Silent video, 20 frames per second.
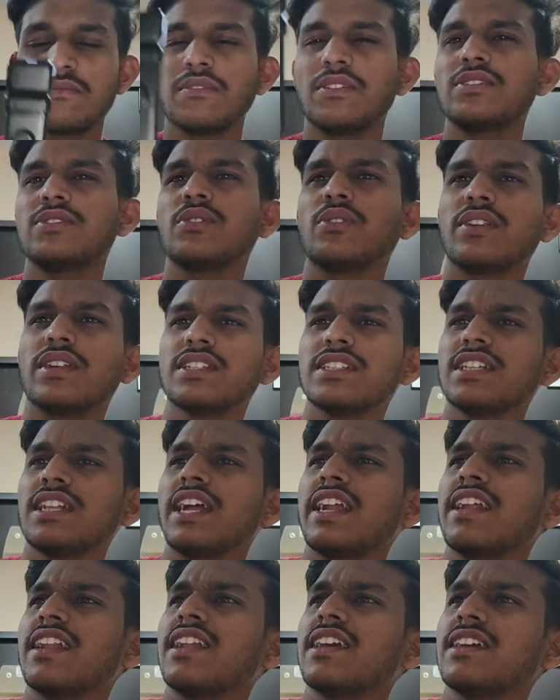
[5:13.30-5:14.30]
बहुत छोटी सी
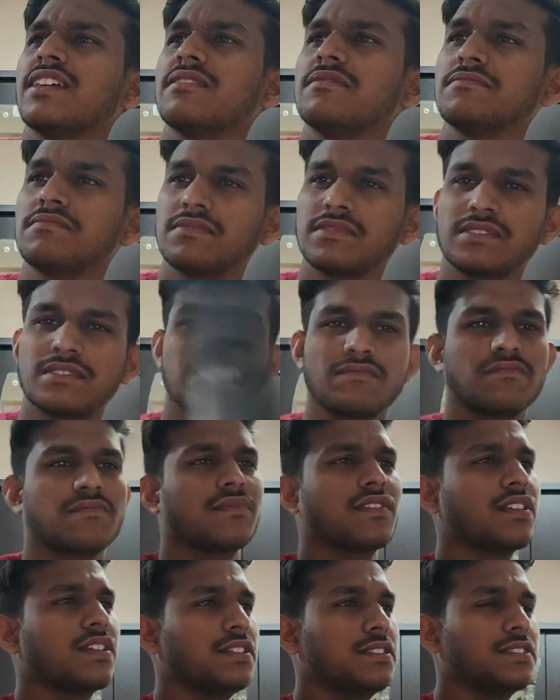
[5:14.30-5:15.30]
लाइट है लेकिन
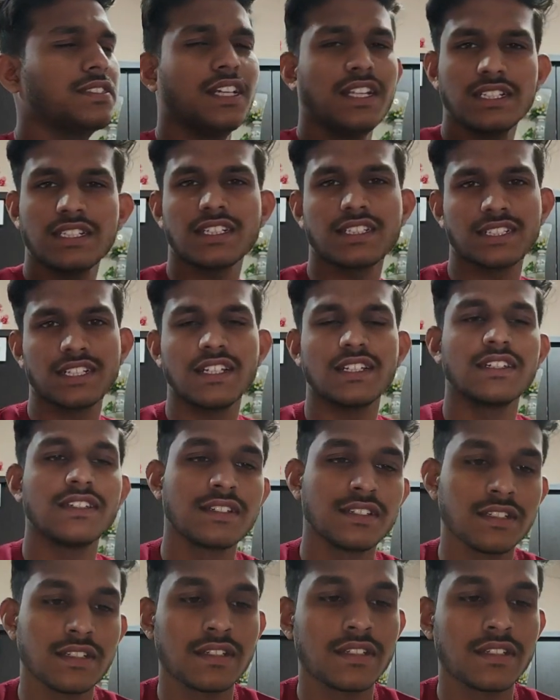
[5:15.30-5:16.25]
चल सकते हैं